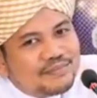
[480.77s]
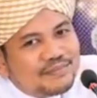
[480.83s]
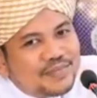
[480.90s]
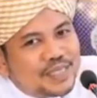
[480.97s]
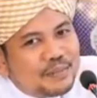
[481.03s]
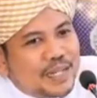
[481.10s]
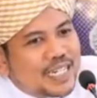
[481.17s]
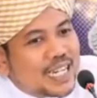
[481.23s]

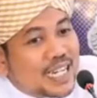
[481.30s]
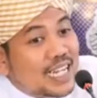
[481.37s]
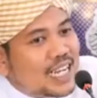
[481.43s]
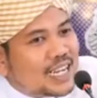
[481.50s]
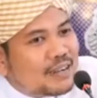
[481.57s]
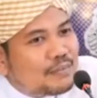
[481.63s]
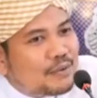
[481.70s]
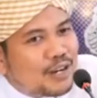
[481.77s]
จะเป็นอย่างนี้แห
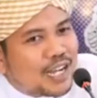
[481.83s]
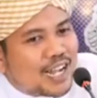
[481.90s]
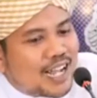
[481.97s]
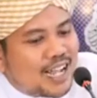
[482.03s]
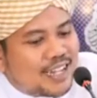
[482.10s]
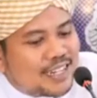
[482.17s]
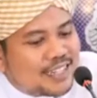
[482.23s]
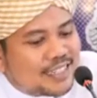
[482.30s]
ละครับกลไก
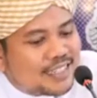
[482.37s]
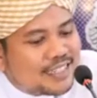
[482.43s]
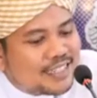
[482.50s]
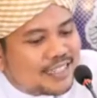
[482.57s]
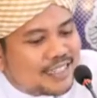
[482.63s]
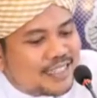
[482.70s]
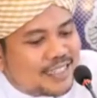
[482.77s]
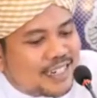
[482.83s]

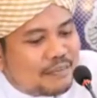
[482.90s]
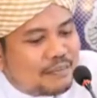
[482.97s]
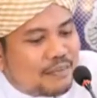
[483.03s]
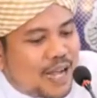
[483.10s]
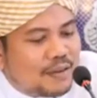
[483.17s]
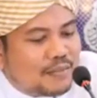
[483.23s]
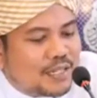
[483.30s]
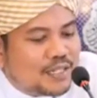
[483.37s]
นำ
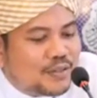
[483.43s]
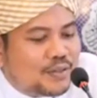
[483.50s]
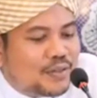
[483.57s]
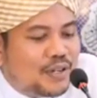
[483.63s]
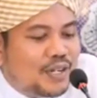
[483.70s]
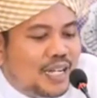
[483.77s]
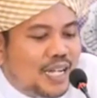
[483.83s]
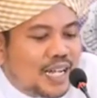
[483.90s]
พามาสู่
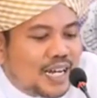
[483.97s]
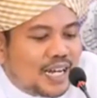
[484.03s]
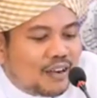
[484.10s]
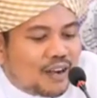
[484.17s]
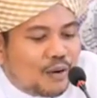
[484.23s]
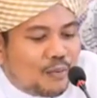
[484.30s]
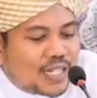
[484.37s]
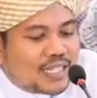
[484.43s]
แล้ว
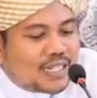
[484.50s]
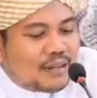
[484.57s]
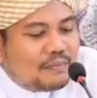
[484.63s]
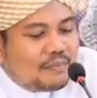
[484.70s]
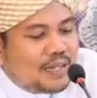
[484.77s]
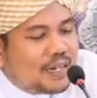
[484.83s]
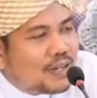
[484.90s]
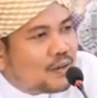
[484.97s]
ก็วัสซับ
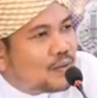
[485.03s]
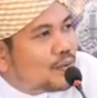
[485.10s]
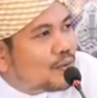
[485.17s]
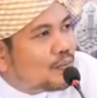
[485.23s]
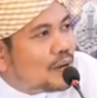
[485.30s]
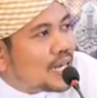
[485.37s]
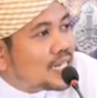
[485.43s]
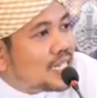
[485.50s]
บีละหู
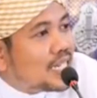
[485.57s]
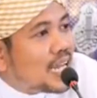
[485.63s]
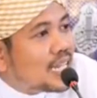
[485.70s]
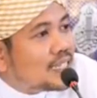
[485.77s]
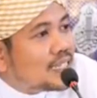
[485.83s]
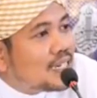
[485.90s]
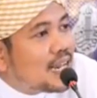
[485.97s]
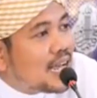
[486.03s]
บางทีอา
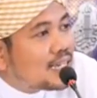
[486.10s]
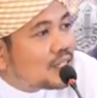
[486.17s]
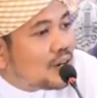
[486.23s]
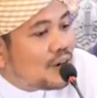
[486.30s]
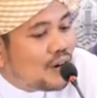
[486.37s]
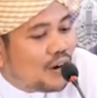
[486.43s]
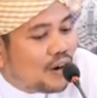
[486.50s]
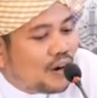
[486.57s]
จจะด่าท
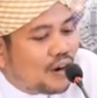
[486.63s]
อ